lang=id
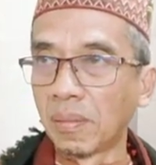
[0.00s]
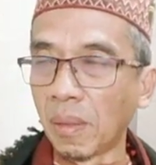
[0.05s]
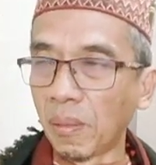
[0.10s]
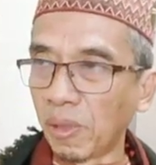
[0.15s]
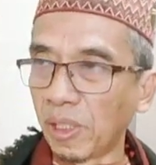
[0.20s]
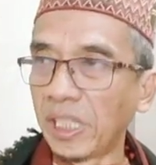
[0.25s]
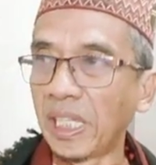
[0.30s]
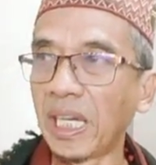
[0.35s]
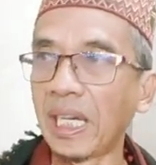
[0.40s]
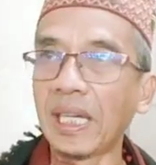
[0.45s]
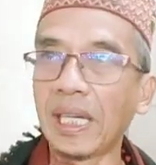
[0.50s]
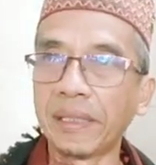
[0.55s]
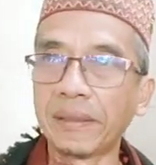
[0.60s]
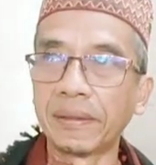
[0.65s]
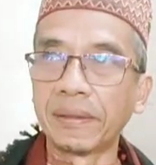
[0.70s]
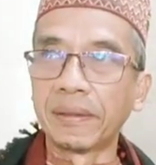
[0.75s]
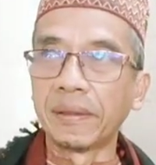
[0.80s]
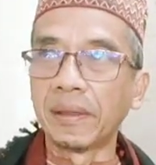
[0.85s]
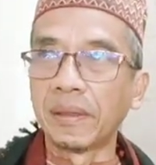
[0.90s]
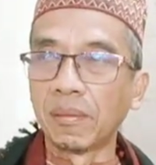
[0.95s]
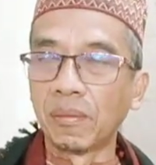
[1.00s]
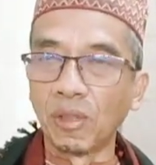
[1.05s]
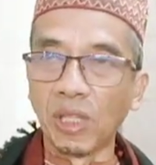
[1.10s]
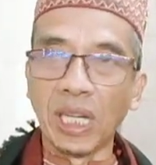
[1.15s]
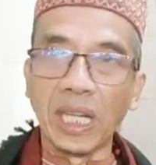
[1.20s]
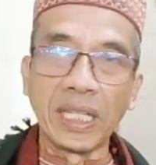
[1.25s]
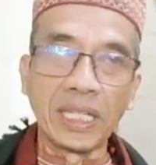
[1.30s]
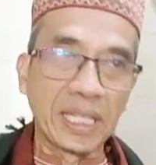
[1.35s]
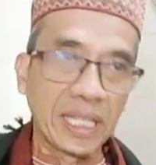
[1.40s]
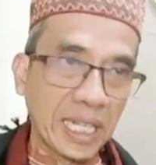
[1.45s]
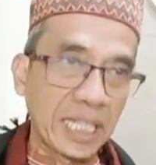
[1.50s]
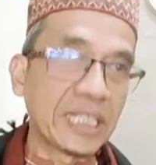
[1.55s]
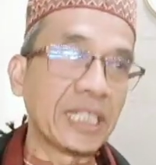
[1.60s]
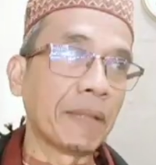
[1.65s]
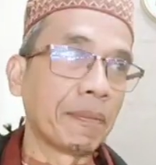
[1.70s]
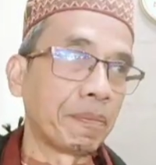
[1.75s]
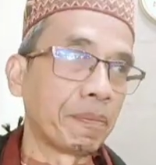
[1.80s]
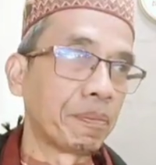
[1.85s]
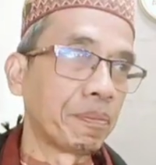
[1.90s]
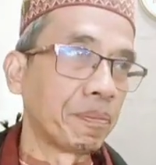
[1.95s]
memuliakan bulan
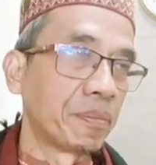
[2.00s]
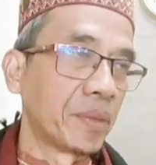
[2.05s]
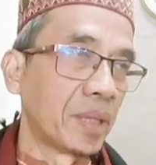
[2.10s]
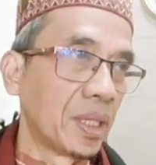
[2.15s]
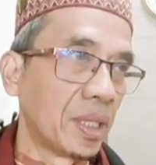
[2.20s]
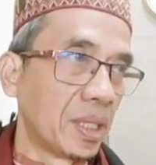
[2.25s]
Rajab